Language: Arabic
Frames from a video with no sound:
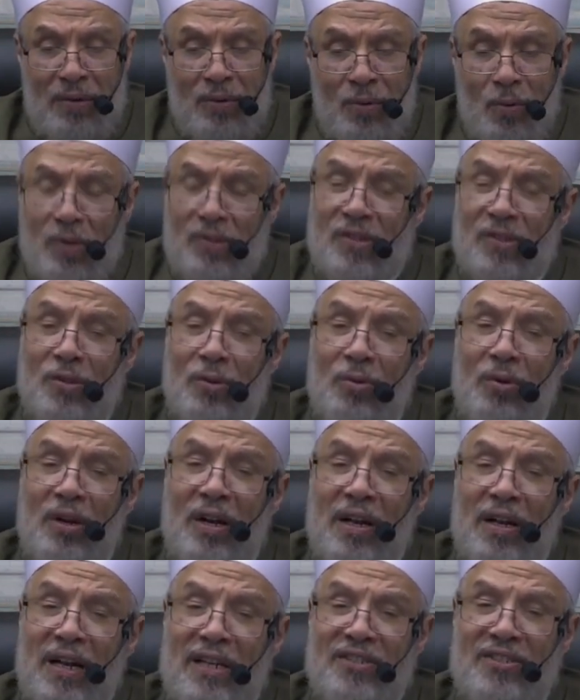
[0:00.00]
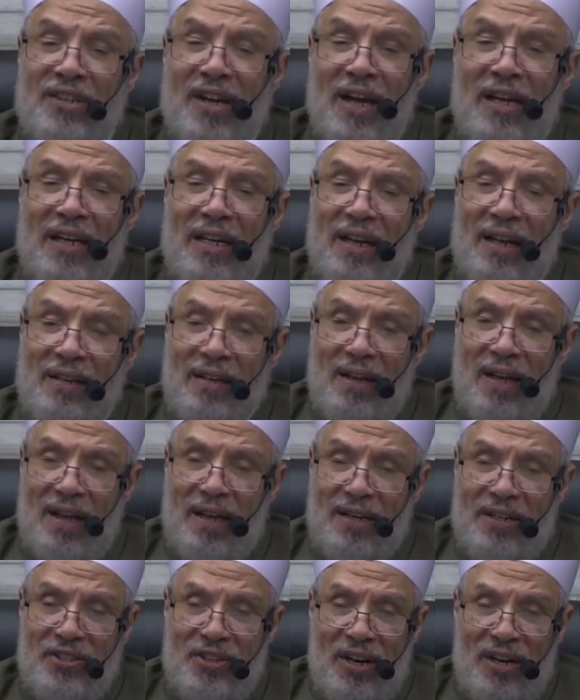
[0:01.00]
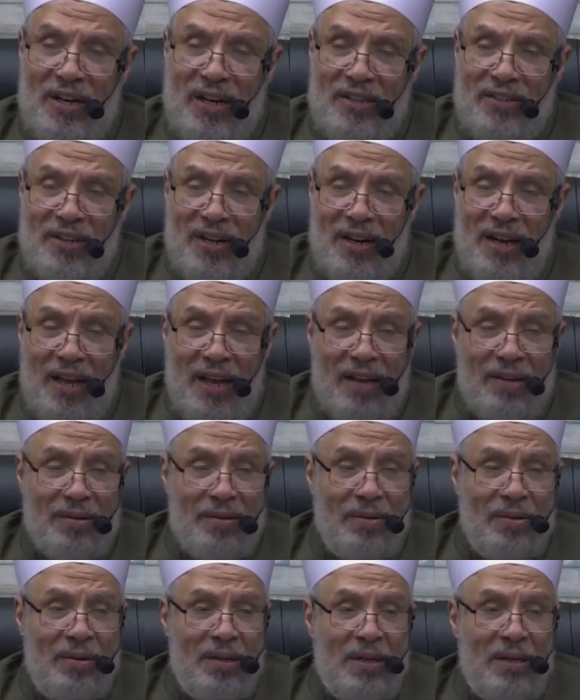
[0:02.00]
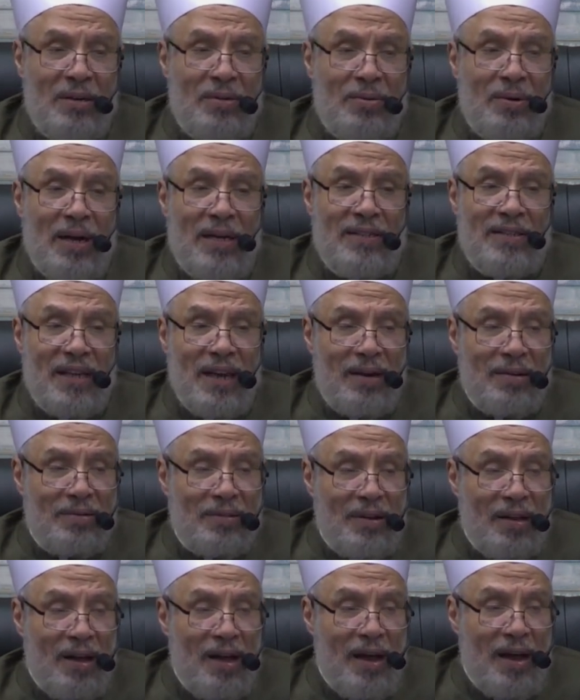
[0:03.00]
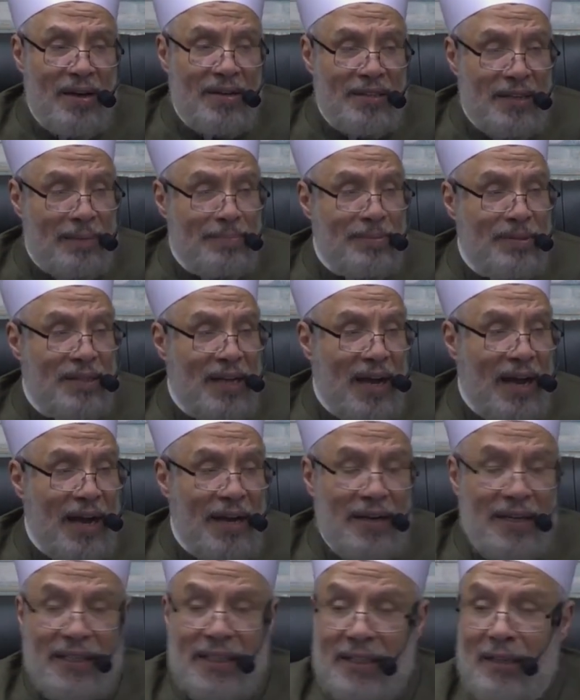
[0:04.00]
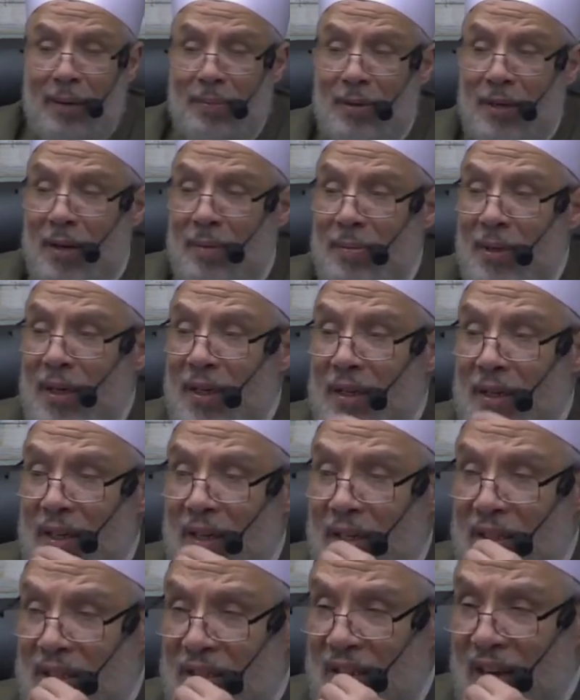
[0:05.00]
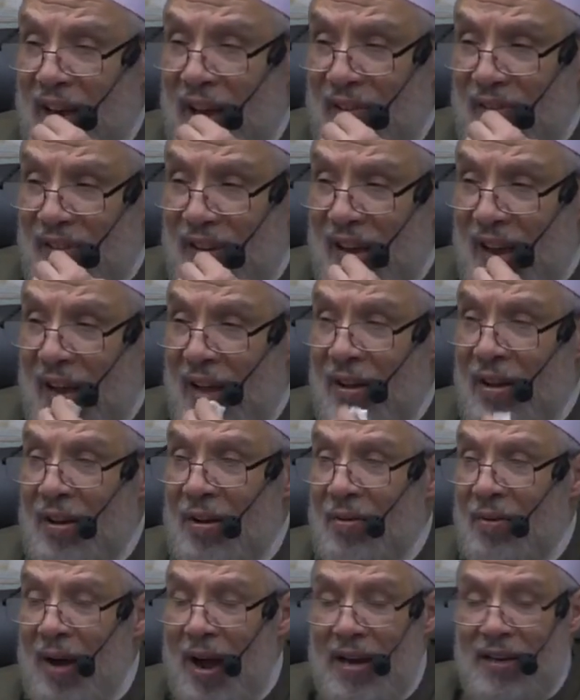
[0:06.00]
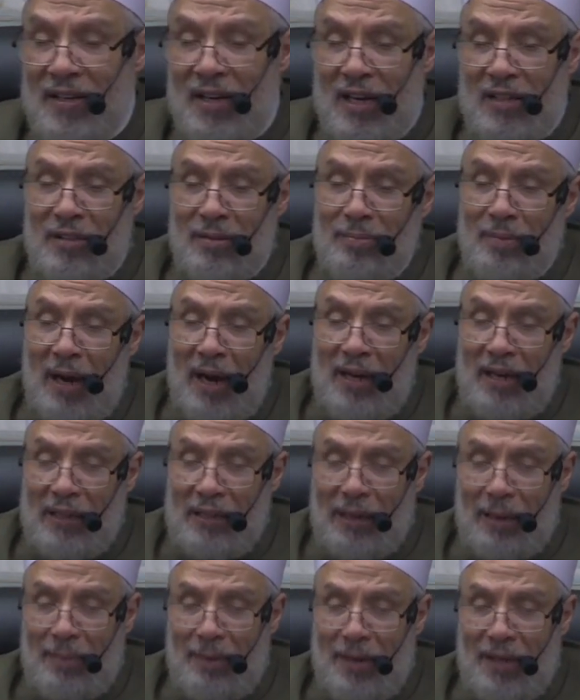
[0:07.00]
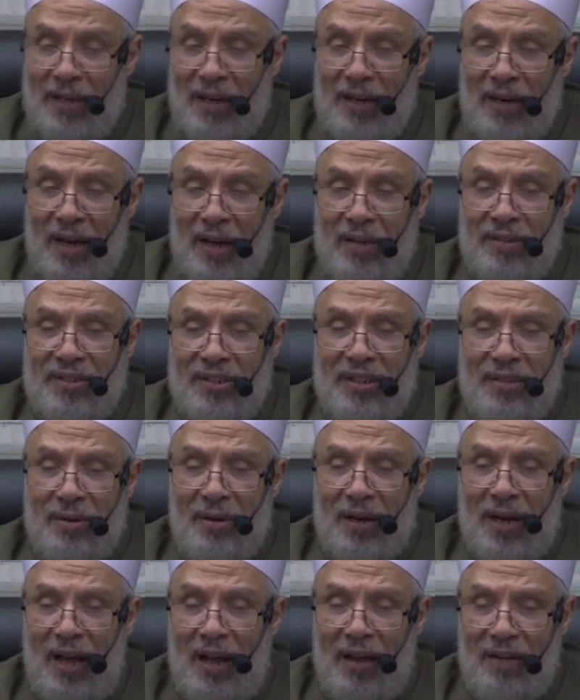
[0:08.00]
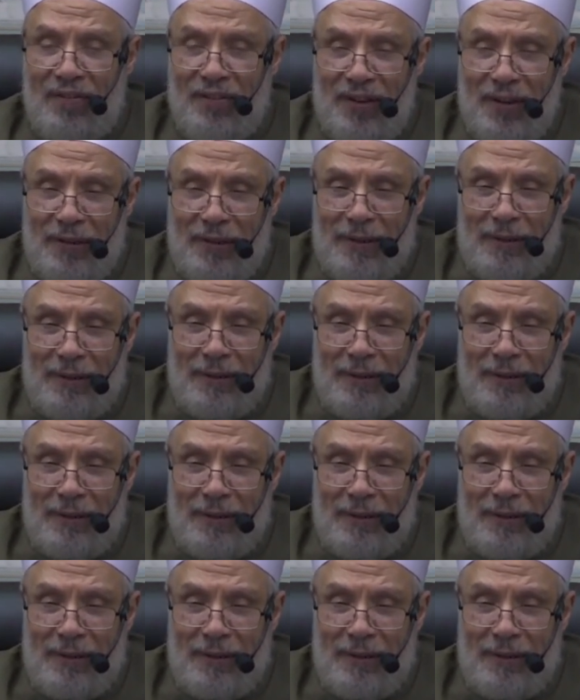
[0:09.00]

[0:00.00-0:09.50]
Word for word: واصدق اللجأ إلى الله جل جلاله وأسأل الله أن يمسح عليك بيمينه الشافية وأن يجمع لك بين الأجر والعافية